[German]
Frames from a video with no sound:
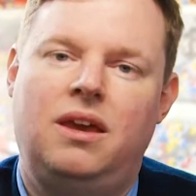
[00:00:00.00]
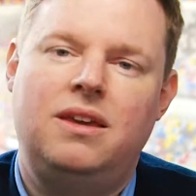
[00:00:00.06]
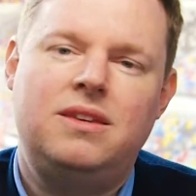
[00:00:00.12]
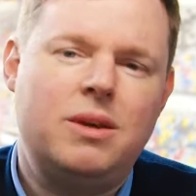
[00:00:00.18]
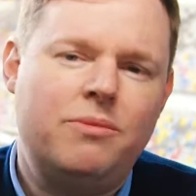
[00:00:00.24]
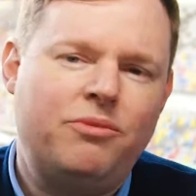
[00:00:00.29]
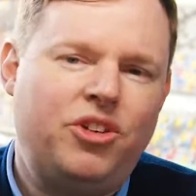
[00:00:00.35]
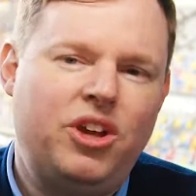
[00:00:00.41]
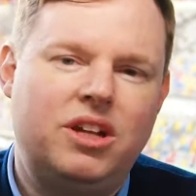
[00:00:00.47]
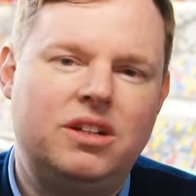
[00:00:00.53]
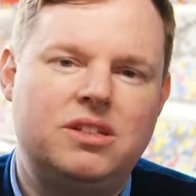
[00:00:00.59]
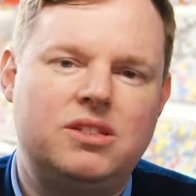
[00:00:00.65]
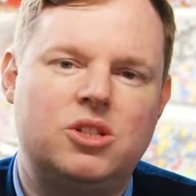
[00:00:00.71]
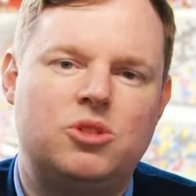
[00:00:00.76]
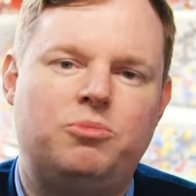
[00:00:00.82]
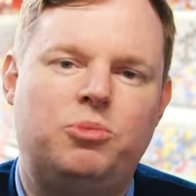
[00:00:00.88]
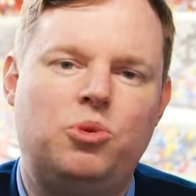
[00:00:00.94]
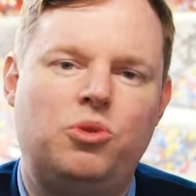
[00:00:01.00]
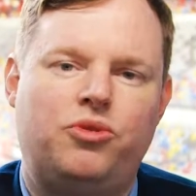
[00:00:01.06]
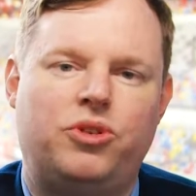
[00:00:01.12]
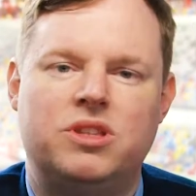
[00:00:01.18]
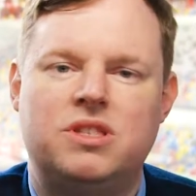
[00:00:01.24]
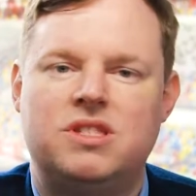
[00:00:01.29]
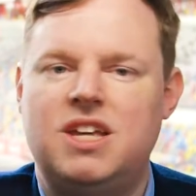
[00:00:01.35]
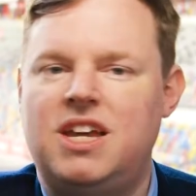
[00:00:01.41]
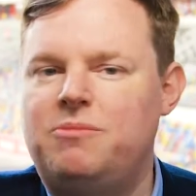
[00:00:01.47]
Ich empfehle dieses Buch
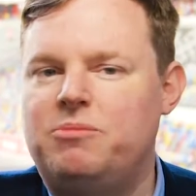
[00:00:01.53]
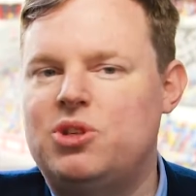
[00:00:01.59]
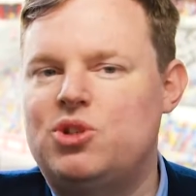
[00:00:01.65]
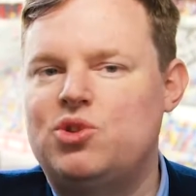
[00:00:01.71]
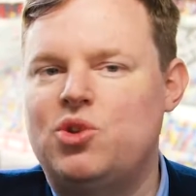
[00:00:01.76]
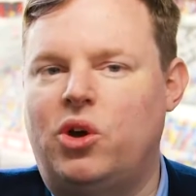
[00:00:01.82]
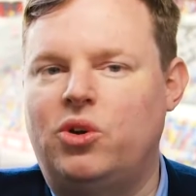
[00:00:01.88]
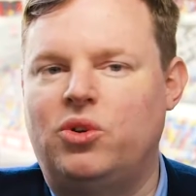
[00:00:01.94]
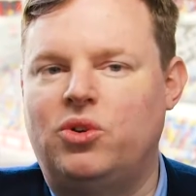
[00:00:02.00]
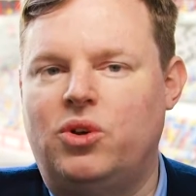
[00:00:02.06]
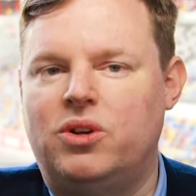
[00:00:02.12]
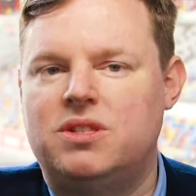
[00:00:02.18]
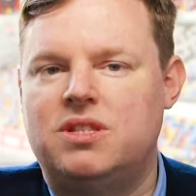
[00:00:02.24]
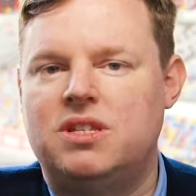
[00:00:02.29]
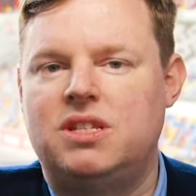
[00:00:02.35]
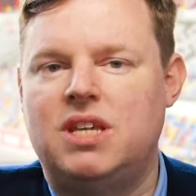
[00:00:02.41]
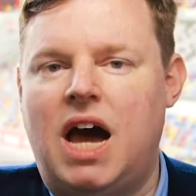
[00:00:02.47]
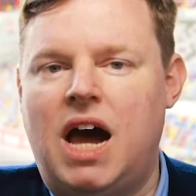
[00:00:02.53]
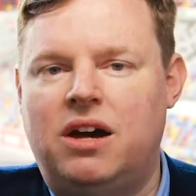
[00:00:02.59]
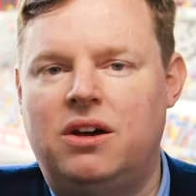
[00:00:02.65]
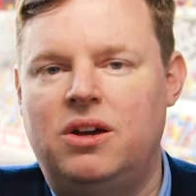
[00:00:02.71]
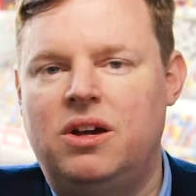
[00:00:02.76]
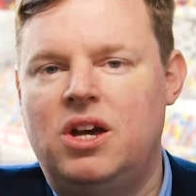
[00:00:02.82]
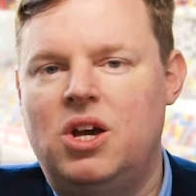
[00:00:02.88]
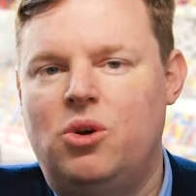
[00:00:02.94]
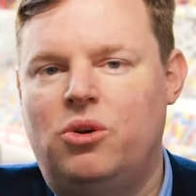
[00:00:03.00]
von 10 bis 99
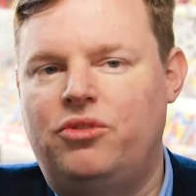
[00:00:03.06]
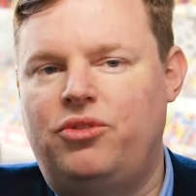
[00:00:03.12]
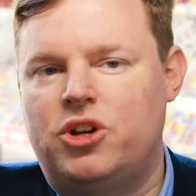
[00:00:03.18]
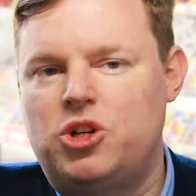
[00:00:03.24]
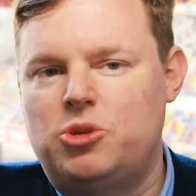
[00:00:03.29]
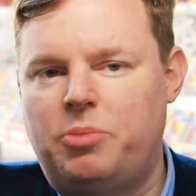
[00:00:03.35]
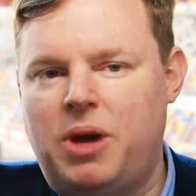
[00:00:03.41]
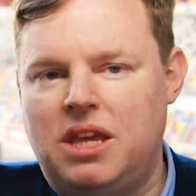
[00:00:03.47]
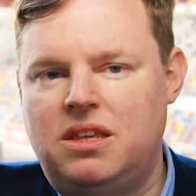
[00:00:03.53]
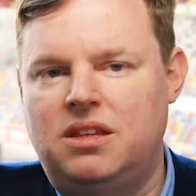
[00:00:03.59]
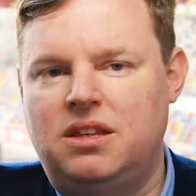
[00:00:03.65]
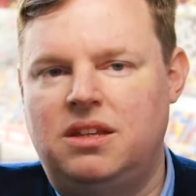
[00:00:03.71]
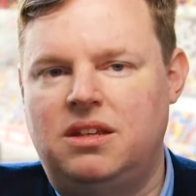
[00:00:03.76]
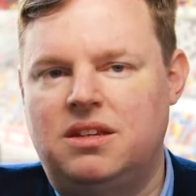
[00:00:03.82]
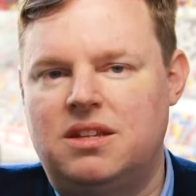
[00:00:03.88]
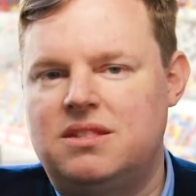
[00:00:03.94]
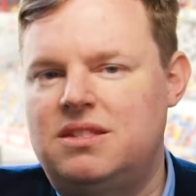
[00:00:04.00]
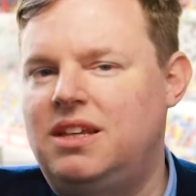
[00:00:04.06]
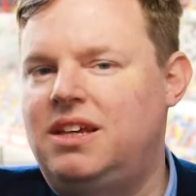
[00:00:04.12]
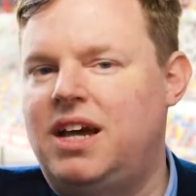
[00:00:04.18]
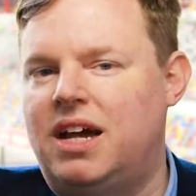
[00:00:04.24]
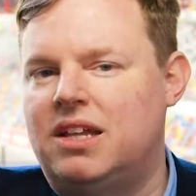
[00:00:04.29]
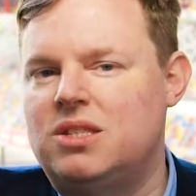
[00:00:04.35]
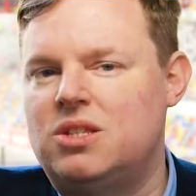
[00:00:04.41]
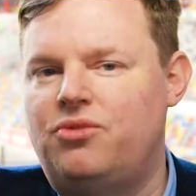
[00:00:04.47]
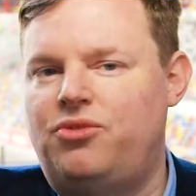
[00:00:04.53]
Jahre und verspreche Ihnen, dass die
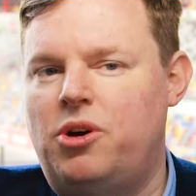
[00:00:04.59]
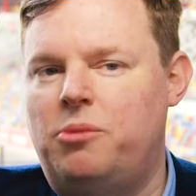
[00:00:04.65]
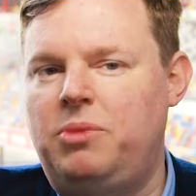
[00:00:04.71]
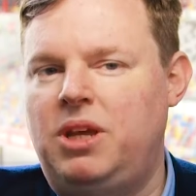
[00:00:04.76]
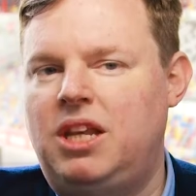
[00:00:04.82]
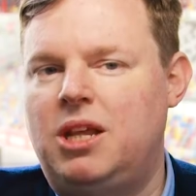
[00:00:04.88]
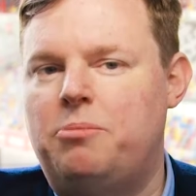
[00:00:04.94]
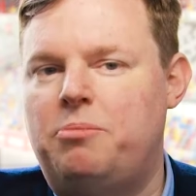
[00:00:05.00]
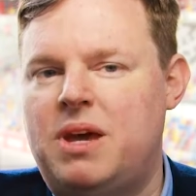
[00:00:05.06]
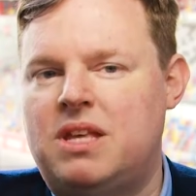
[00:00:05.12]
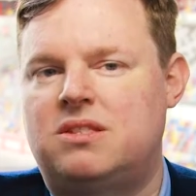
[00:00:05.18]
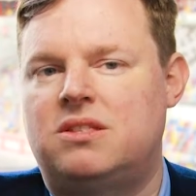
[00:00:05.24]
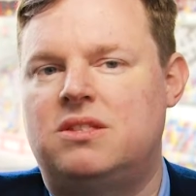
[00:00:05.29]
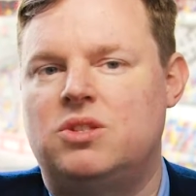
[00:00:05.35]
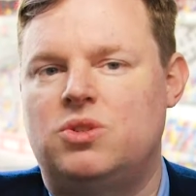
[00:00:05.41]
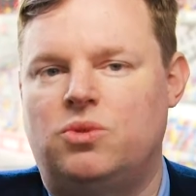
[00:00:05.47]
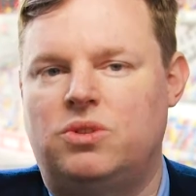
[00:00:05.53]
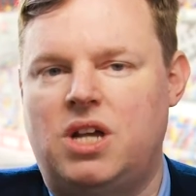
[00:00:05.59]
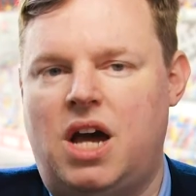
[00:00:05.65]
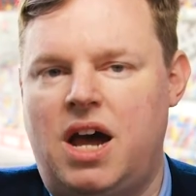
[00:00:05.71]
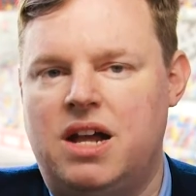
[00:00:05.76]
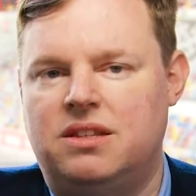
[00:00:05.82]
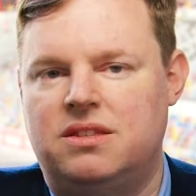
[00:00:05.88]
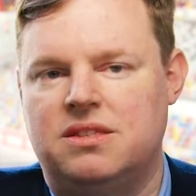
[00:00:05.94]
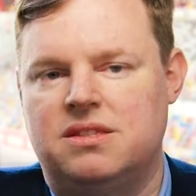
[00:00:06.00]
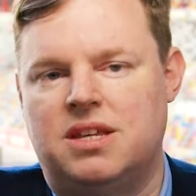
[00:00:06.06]
ganze Familie bestens
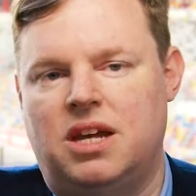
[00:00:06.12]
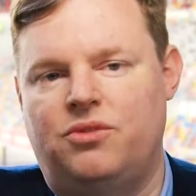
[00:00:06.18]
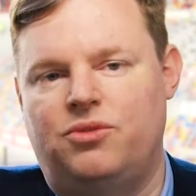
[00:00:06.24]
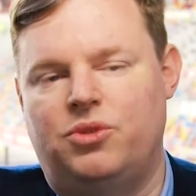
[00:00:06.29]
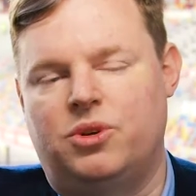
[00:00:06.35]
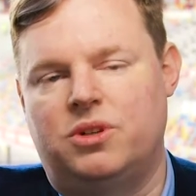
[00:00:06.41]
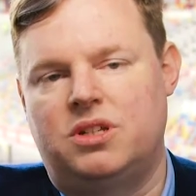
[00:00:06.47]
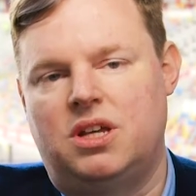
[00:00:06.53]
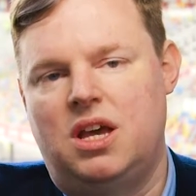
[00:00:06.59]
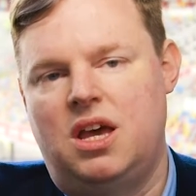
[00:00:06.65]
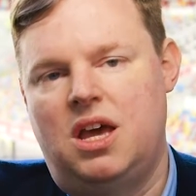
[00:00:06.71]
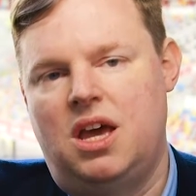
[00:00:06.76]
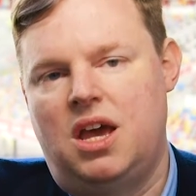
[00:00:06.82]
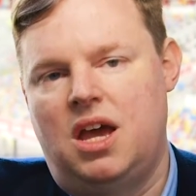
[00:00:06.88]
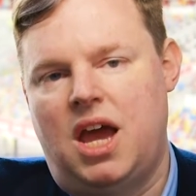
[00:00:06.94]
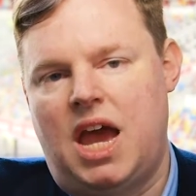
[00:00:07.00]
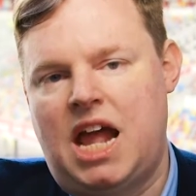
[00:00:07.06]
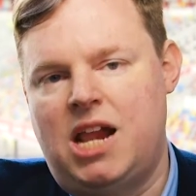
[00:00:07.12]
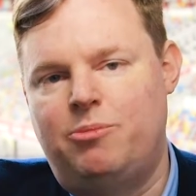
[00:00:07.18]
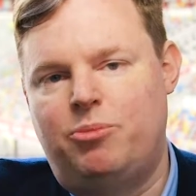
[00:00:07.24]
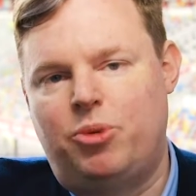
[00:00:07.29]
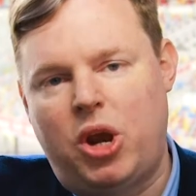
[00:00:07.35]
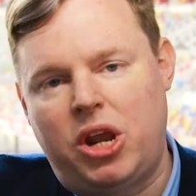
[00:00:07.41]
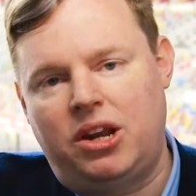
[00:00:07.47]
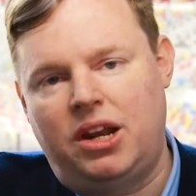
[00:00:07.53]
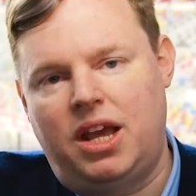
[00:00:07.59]
unterhalten sein wird. Alan
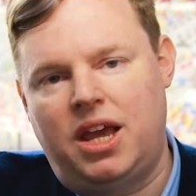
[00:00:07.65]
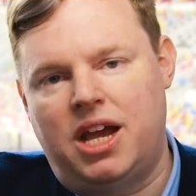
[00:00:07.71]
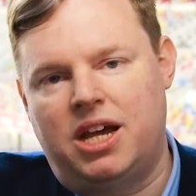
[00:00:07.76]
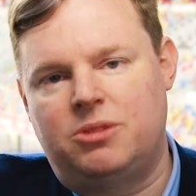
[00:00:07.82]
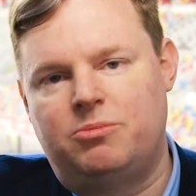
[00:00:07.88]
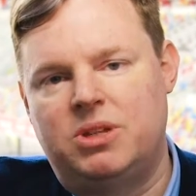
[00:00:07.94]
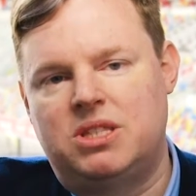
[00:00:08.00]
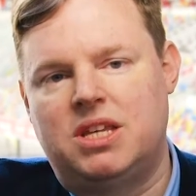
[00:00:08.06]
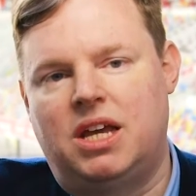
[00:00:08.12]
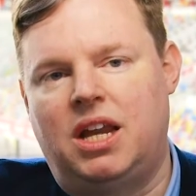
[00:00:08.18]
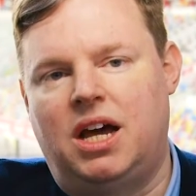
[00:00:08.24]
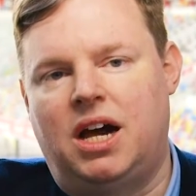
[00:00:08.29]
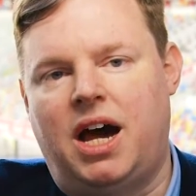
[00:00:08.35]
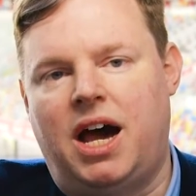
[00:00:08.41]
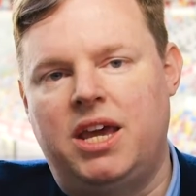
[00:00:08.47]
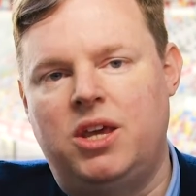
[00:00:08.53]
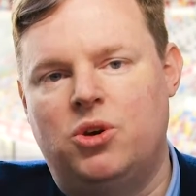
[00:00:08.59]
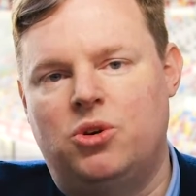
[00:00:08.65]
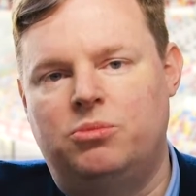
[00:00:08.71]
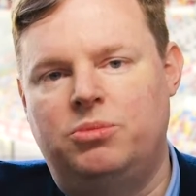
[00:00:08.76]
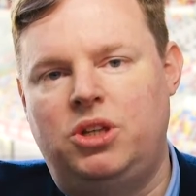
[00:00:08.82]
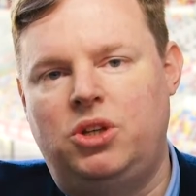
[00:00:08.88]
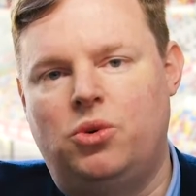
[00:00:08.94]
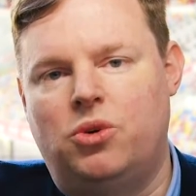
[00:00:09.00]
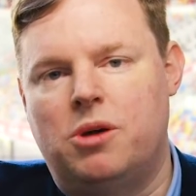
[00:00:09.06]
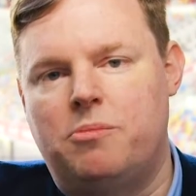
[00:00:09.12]
Bradley hat mit seiner Reihe um
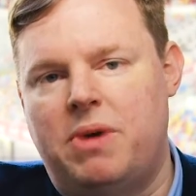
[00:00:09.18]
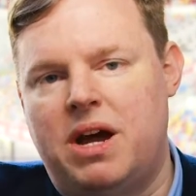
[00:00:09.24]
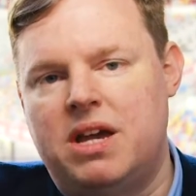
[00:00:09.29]
die junge